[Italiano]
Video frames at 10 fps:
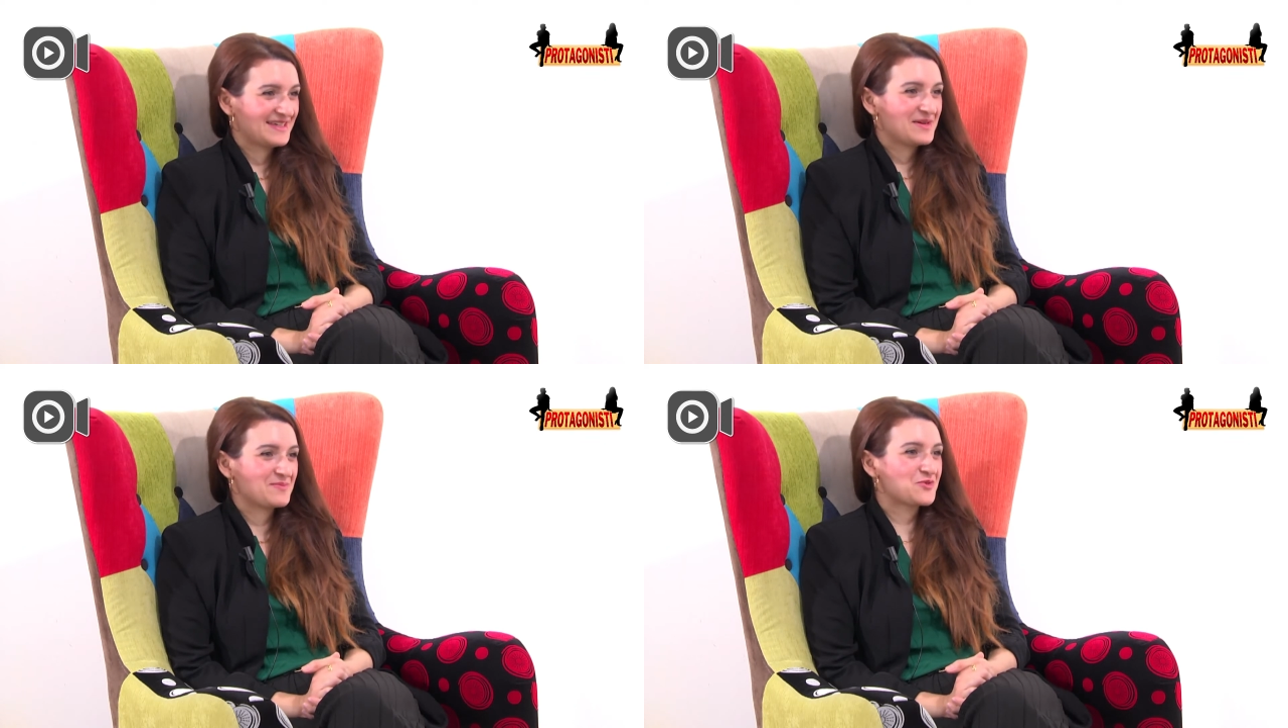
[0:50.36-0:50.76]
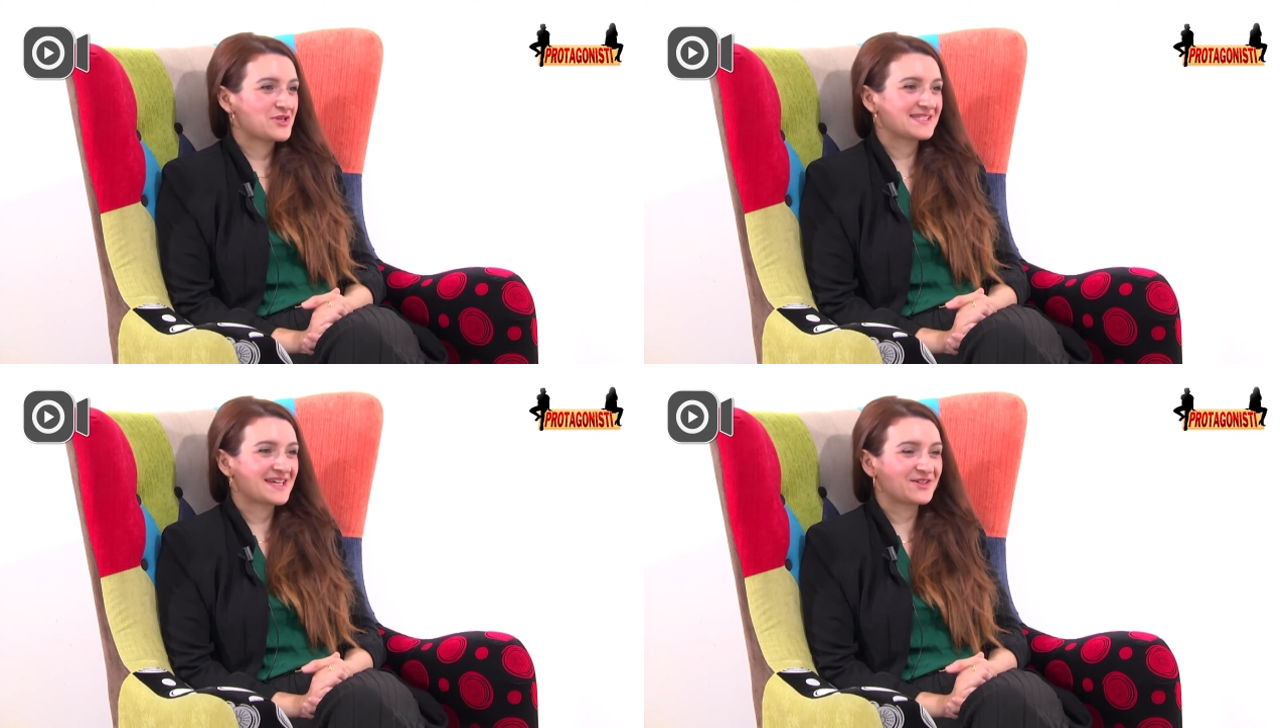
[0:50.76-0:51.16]

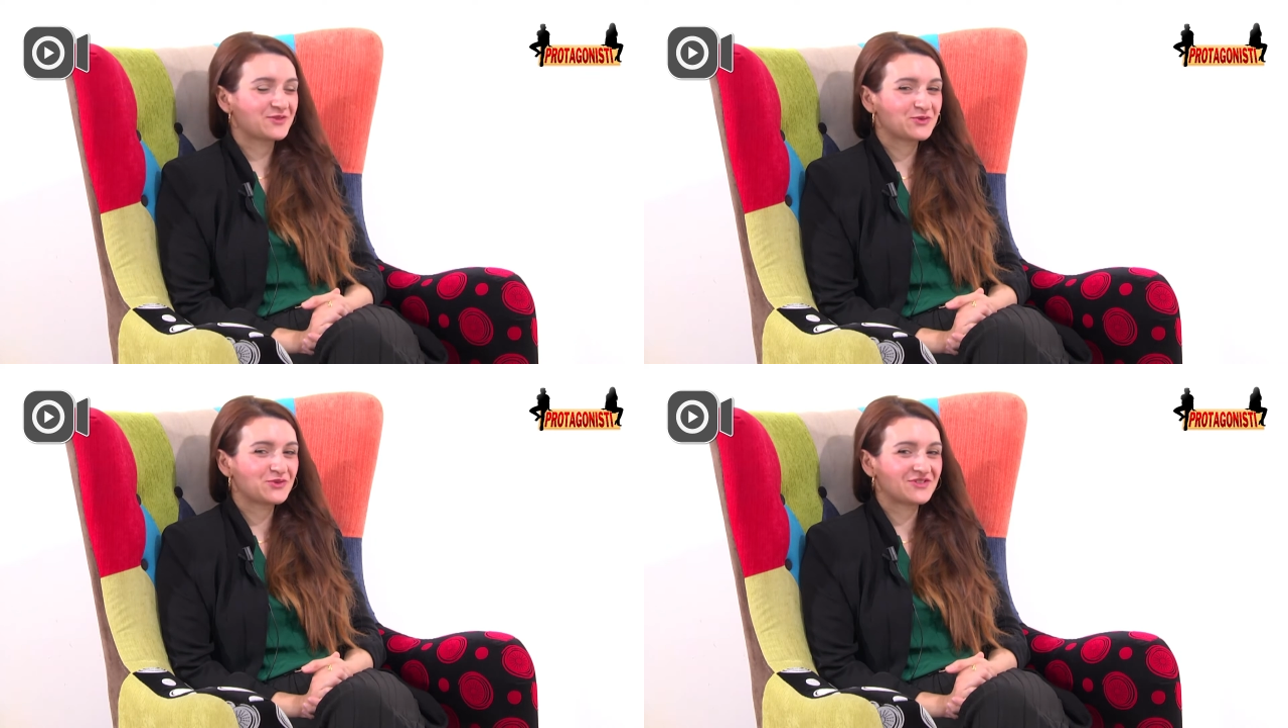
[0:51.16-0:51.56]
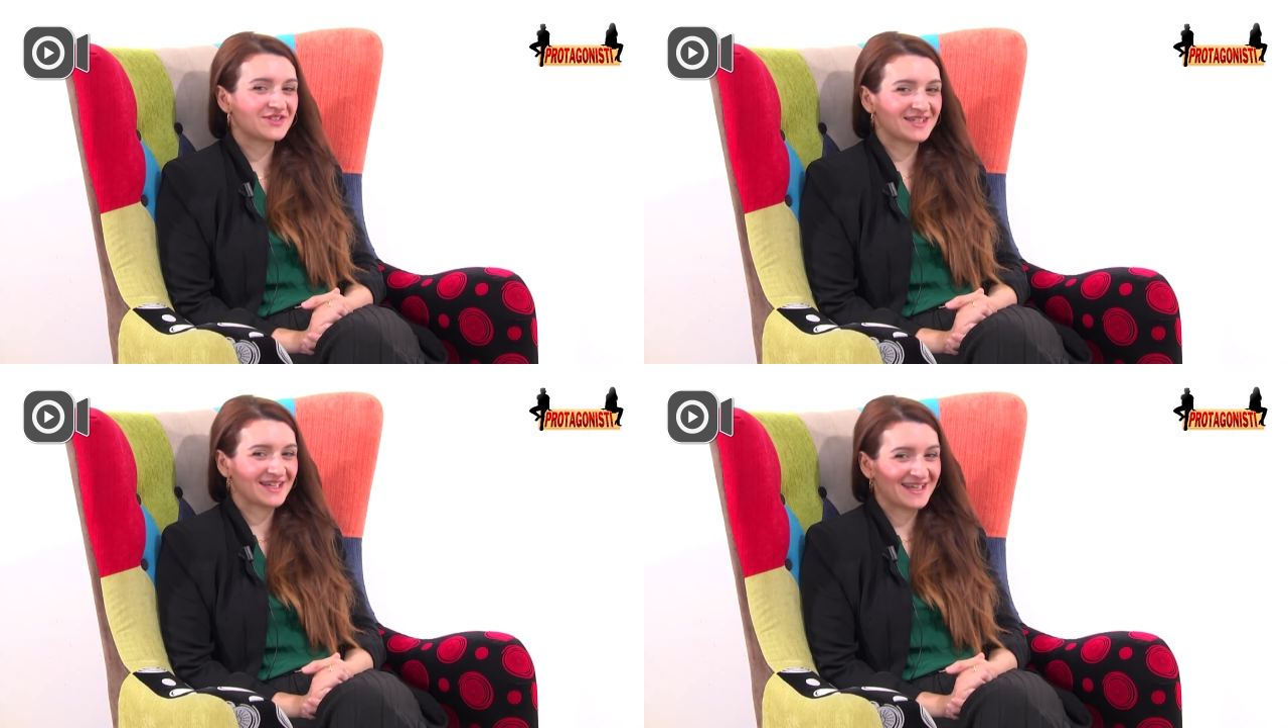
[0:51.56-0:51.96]
Buonasera a
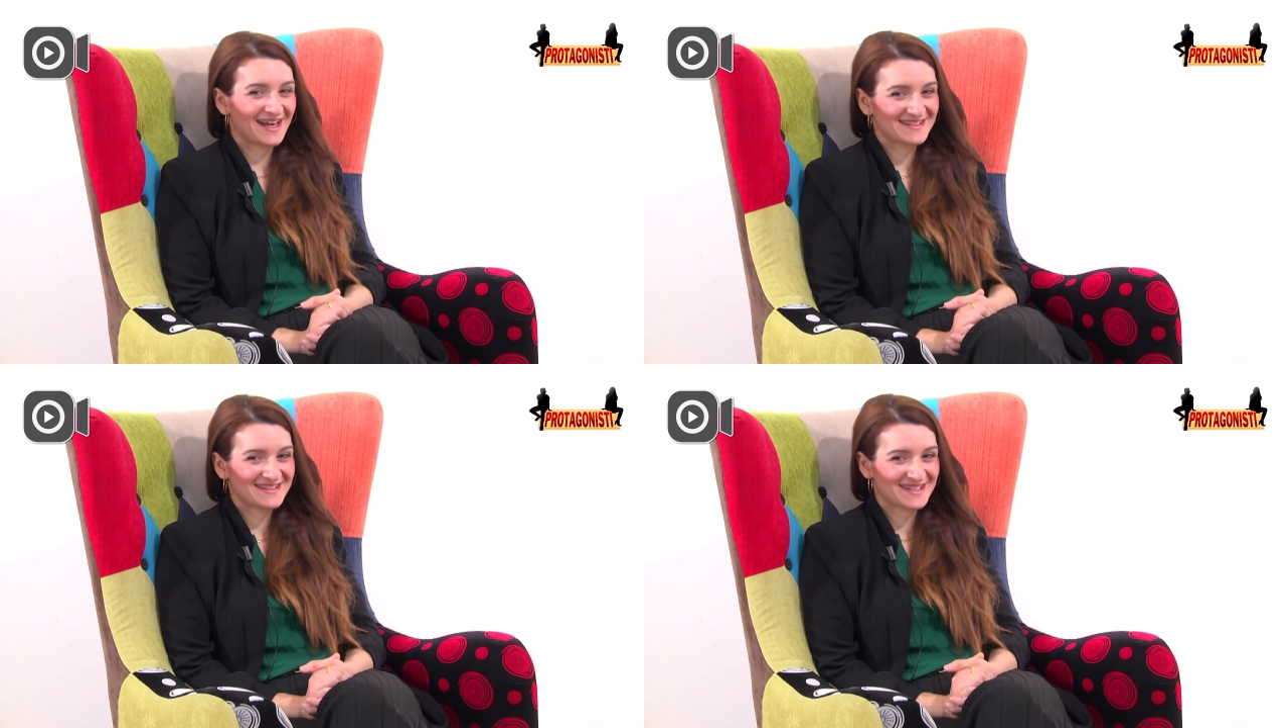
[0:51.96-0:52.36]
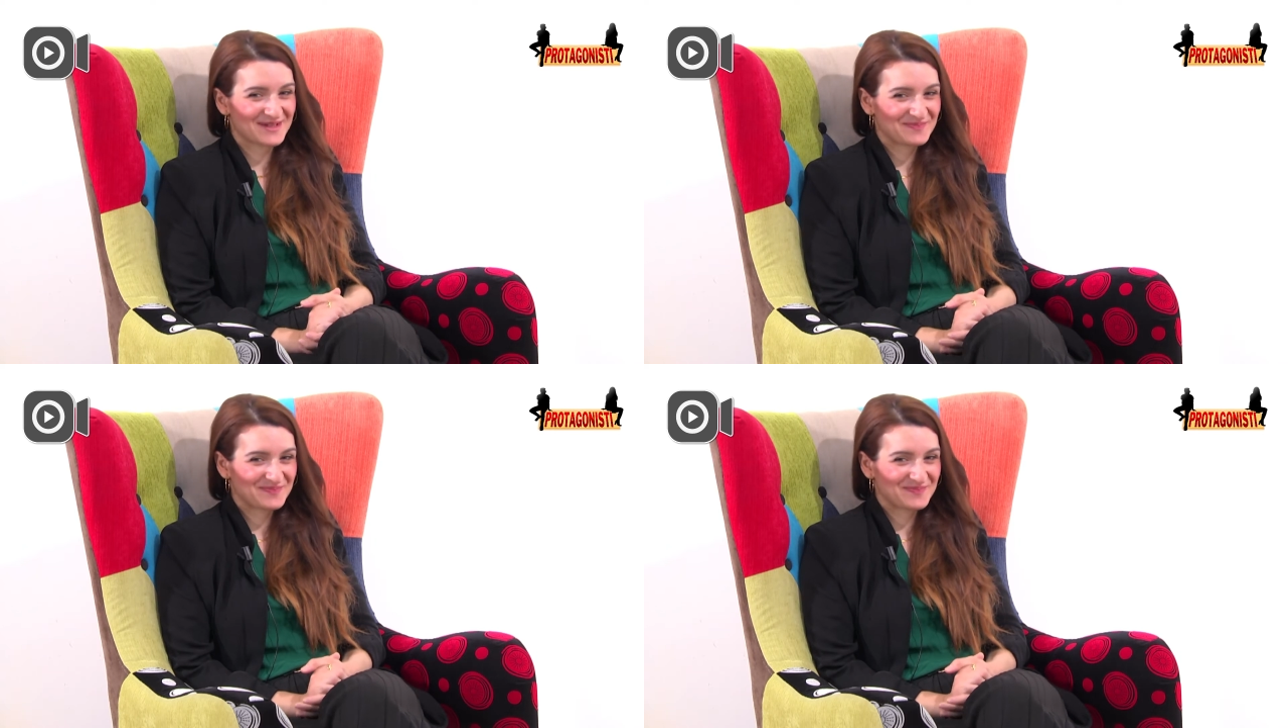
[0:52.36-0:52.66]
tutti e grazie.